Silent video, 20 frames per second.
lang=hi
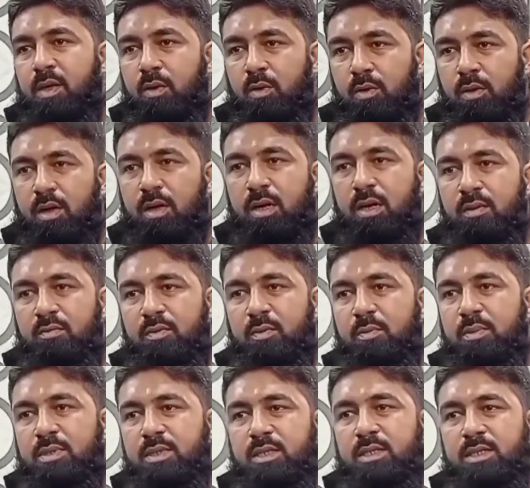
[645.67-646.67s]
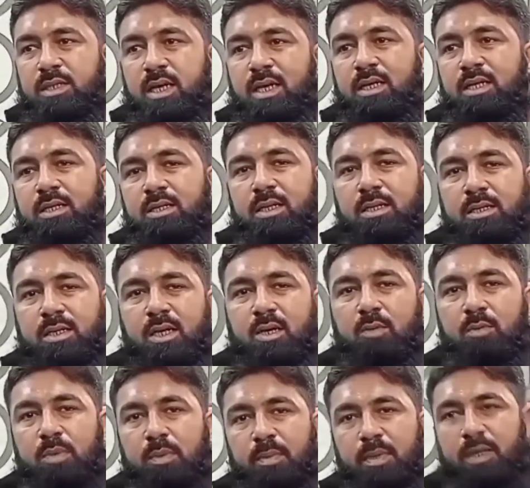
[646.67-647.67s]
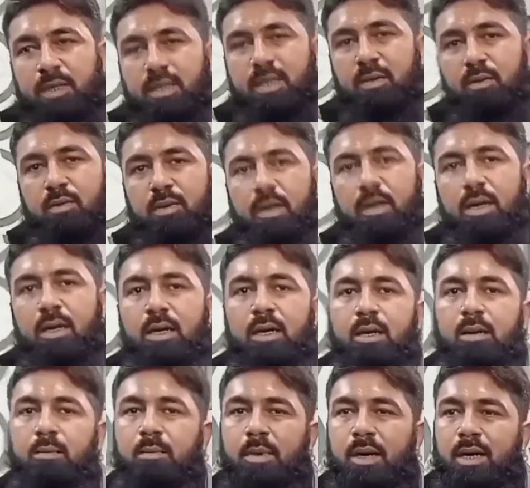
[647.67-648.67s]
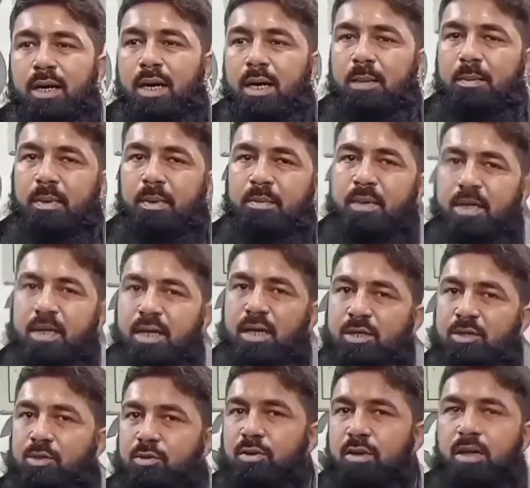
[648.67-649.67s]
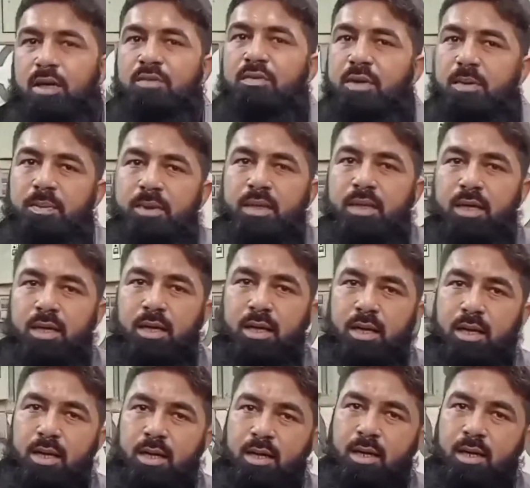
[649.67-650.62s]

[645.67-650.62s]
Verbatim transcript: ऑर्डर कंफर्मेशन चार्जेस हज़ार रुपये भेजने होंगे बकाया पेमेंट कैश ऑन डिलीवरी पे देंगे